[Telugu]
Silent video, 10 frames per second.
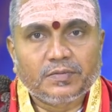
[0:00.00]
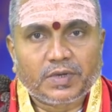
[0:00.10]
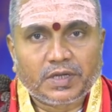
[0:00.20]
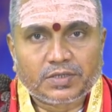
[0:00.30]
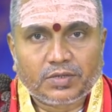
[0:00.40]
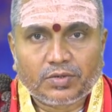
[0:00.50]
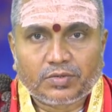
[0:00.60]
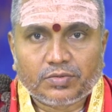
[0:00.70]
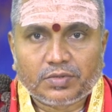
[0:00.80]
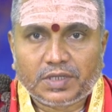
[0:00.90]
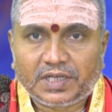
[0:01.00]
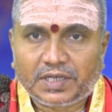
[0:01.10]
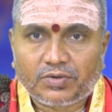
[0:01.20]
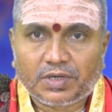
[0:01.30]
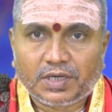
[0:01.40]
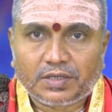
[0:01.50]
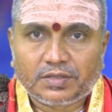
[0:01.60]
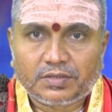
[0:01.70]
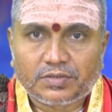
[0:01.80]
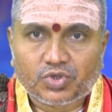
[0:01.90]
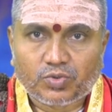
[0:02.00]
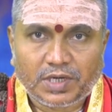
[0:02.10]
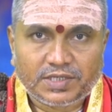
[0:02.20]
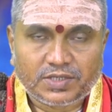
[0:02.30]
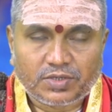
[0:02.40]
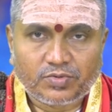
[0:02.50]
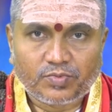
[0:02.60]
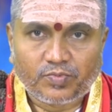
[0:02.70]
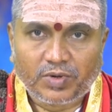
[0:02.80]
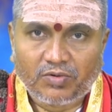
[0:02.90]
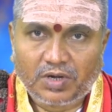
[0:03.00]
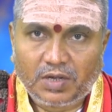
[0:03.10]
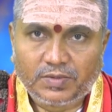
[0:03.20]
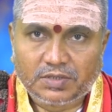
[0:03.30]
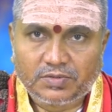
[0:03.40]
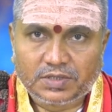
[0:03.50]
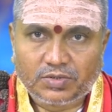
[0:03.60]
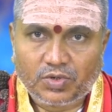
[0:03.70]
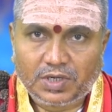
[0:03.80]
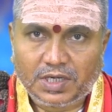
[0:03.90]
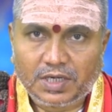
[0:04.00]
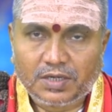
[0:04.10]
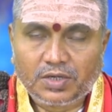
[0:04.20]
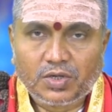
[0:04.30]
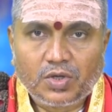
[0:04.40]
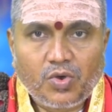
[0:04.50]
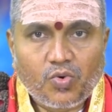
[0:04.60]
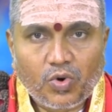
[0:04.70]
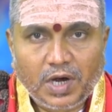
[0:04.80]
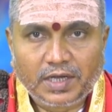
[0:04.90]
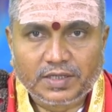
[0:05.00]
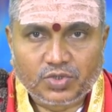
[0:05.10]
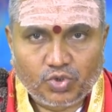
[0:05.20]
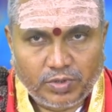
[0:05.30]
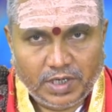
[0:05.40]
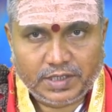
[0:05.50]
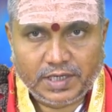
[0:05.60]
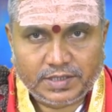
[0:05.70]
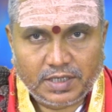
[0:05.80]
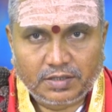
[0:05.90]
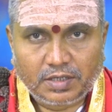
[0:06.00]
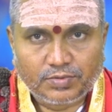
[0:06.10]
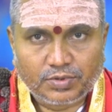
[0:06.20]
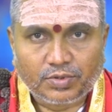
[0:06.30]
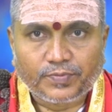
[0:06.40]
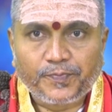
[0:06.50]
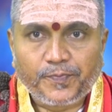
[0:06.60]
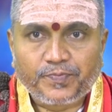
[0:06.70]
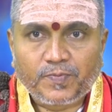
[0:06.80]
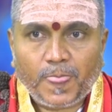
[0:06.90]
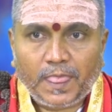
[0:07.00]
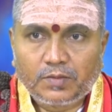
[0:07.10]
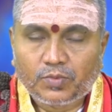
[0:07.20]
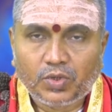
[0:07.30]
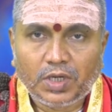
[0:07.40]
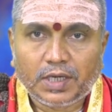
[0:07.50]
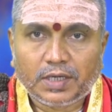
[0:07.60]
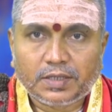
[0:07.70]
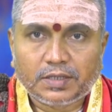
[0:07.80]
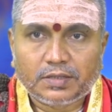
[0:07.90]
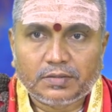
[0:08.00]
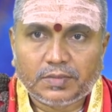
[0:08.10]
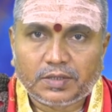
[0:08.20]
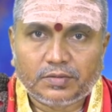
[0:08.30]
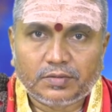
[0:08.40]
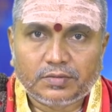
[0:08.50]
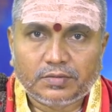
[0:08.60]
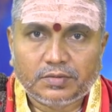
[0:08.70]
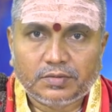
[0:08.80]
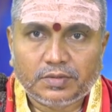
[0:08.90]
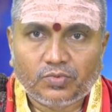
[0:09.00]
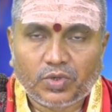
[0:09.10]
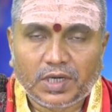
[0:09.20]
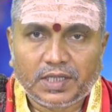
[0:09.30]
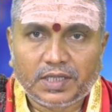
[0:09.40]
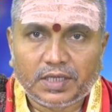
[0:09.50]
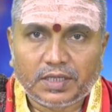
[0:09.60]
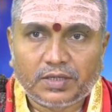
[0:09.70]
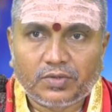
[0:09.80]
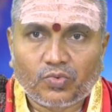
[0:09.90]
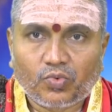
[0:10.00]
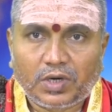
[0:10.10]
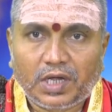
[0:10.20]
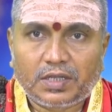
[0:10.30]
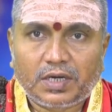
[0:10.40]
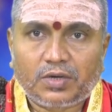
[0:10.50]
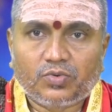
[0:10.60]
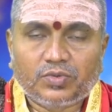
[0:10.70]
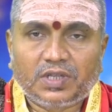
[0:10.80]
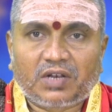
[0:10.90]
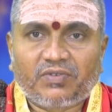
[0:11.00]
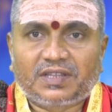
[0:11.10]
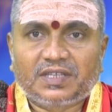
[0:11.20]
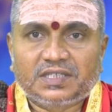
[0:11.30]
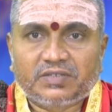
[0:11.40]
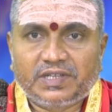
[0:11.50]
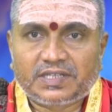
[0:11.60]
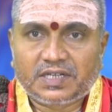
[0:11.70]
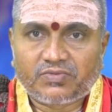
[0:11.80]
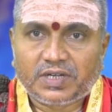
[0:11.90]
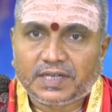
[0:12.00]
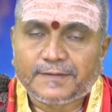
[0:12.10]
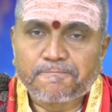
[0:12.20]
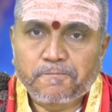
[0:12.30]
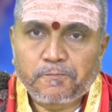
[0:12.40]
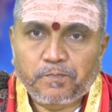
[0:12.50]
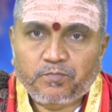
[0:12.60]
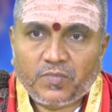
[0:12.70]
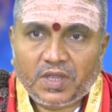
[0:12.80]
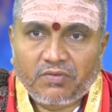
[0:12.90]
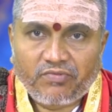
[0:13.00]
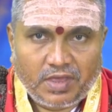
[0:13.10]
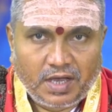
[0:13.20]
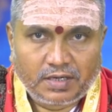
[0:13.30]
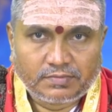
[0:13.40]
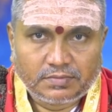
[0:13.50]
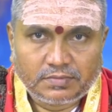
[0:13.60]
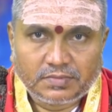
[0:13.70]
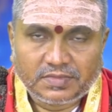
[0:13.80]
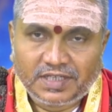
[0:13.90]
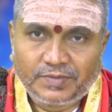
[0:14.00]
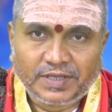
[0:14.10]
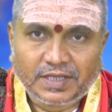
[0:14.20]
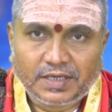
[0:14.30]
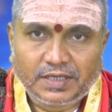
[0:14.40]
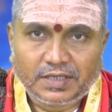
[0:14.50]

ప్రేక్షకులకు అందరికీ కూడా శుభాశీసులు ప్లవనామ సంవత్సరం యొక్క ఉగాది శుభాకాంక్షలు తెలుపుతూ ముందుగా మనం ఉగాది ఉగాది నాడు నిర్వర్తించవలసినటువంటి విధానం దీని మీద